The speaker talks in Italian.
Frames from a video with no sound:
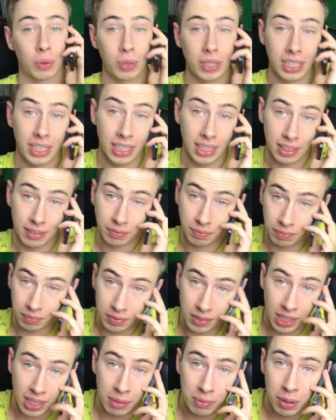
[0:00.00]
Quindi
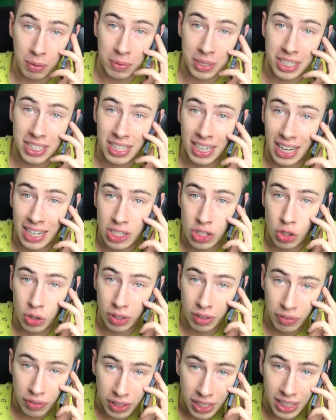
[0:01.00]
il mio messaggio
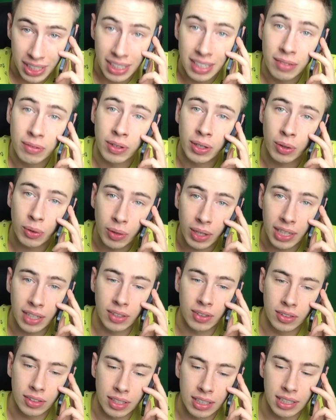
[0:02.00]
definitivo è
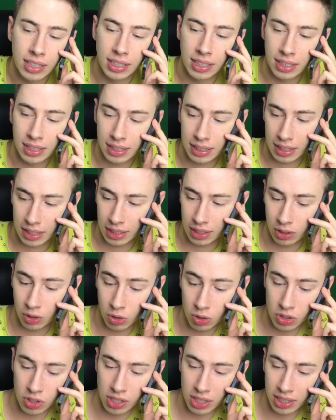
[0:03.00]
quello di
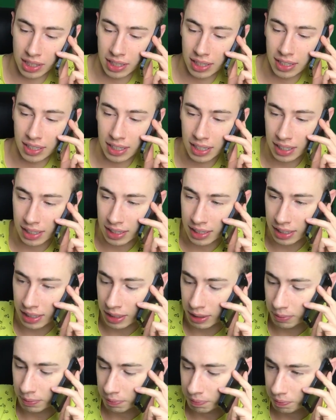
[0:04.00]
non
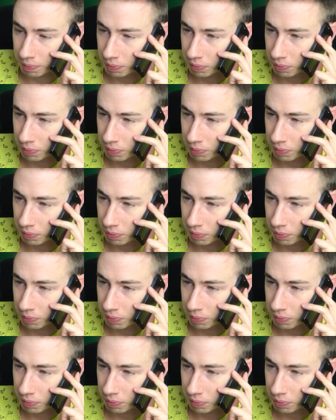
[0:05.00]
sentirti